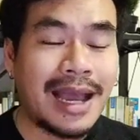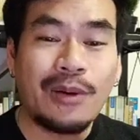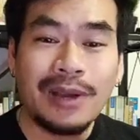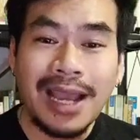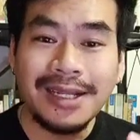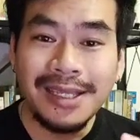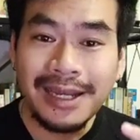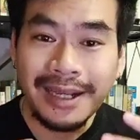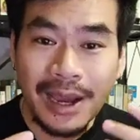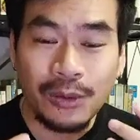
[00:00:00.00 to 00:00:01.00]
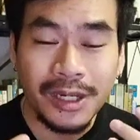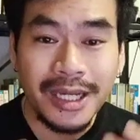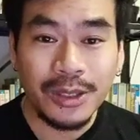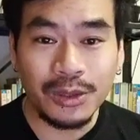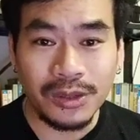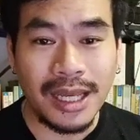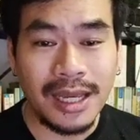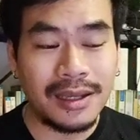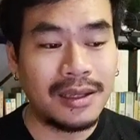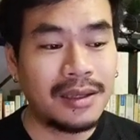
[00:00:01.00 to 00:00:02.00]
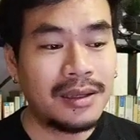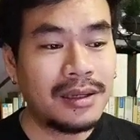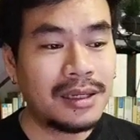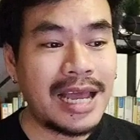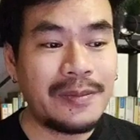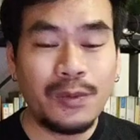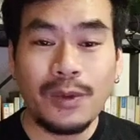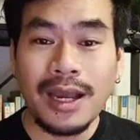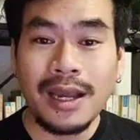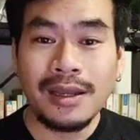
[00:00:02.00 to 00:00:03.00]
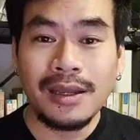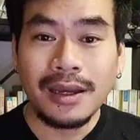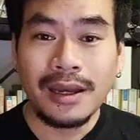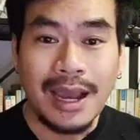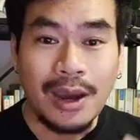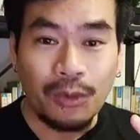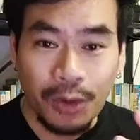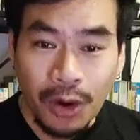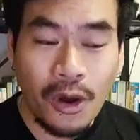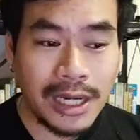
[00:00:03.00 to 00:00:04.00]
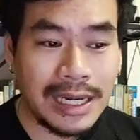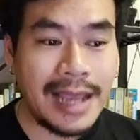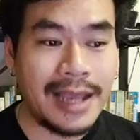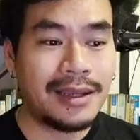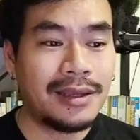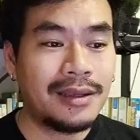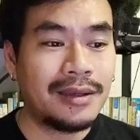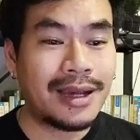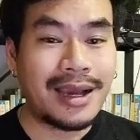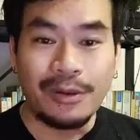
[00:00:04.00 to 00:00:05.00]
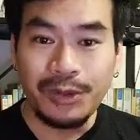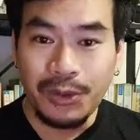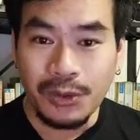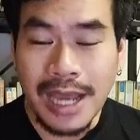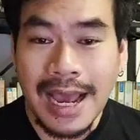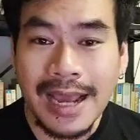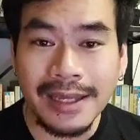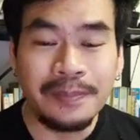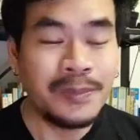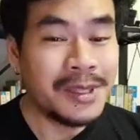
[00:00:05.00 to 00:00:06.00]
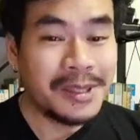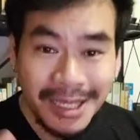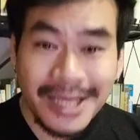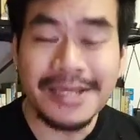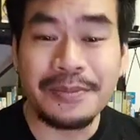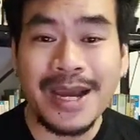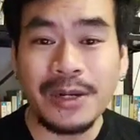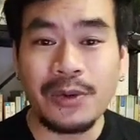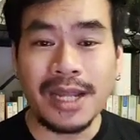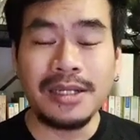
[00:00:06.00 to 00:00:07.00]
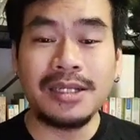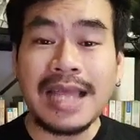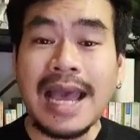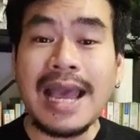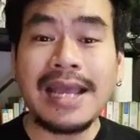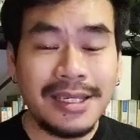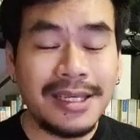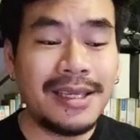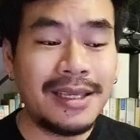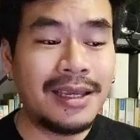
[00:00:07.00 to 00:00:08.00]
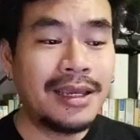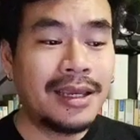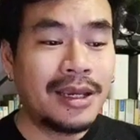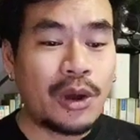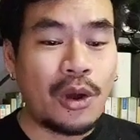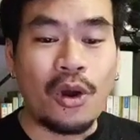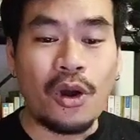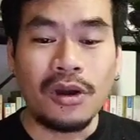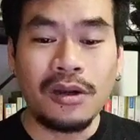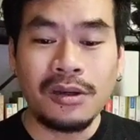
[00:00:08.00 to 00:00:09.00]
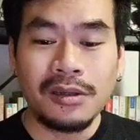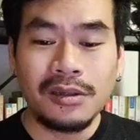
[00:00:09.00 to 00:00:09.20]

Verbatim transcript: เขาการที่เขาเลือกอยู่ตรงเนี้ยกลายเป็นว่าเขารอดและเขาอยู่ได้ ที่สำคัญกว่านั้นคือ ท่าทีของ